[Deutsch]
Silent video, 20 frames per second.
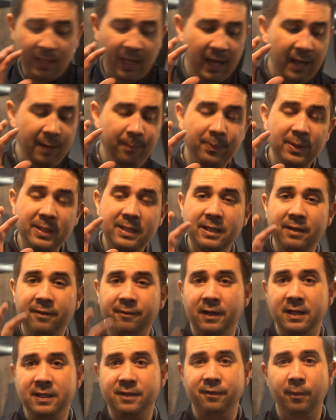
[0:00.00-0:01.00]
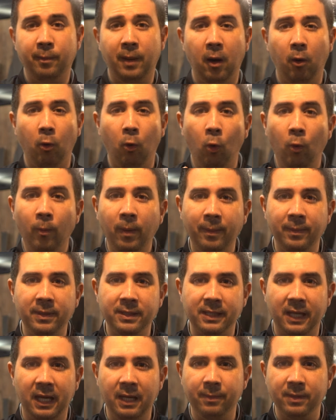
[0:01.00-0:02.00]
ein bisschen was vom Aroma
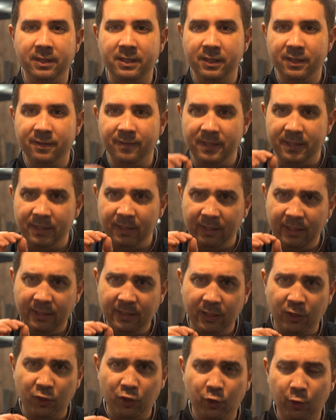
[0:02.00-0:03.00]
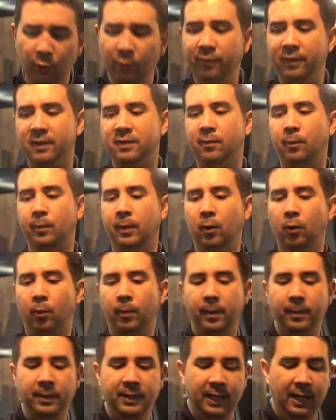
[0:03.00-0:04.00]
mit rein, beziehungsweise richtig schön was vom
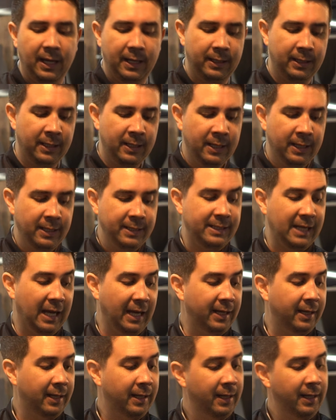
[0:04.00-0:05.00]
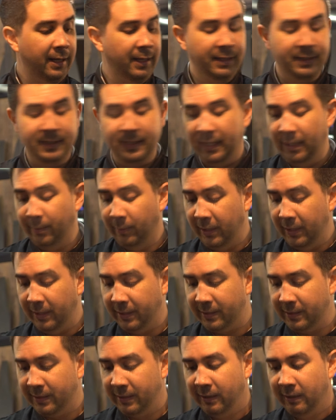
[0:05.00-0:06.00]
Aroma mit rein. Dann gebe
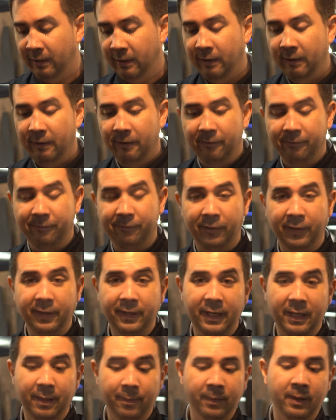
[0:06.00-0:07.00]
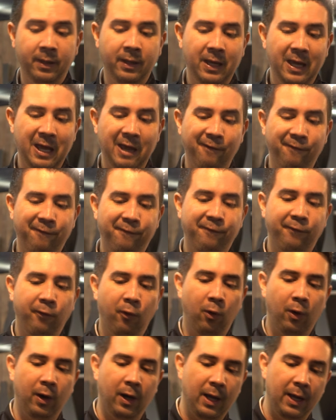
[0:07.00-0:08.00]
ich von dem
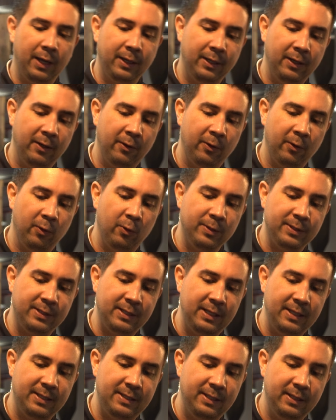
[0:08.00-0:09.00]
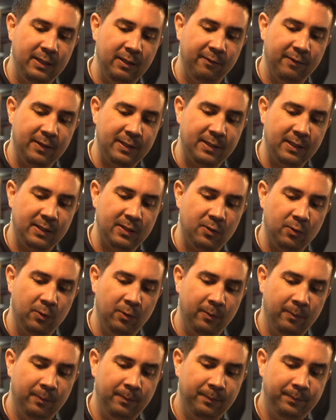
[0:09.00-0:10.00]
hervorragenden rosé siedel was dazu.
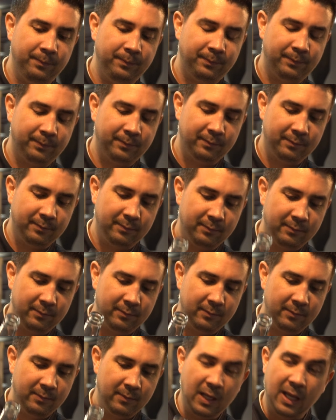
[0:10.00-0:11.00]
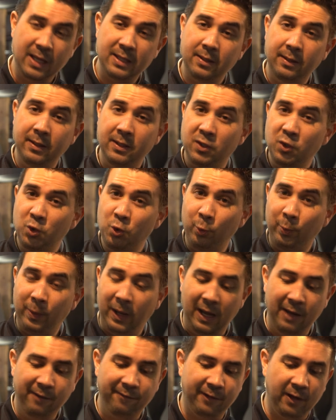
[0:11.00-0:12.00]
Also eine
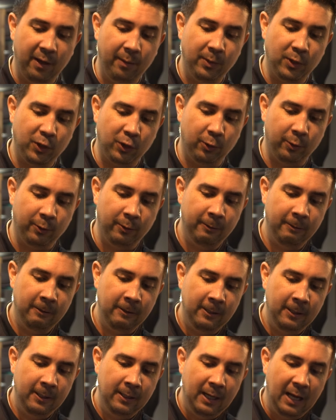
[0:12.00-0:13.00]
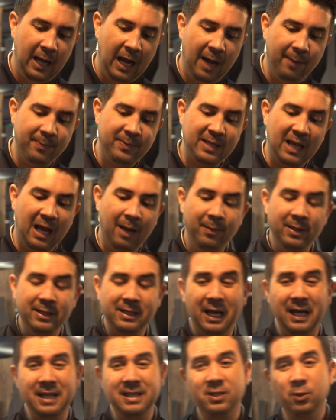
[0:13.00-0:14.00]
super einfache Mischung habe damit
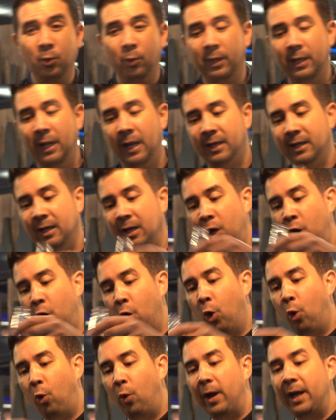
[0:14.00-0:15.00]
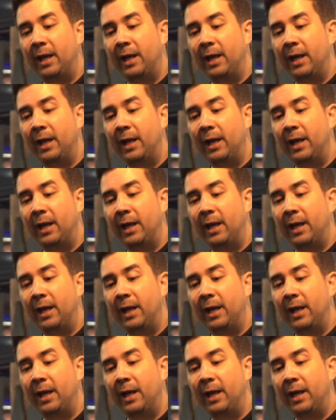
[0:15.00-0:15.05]
einen sogenannten Low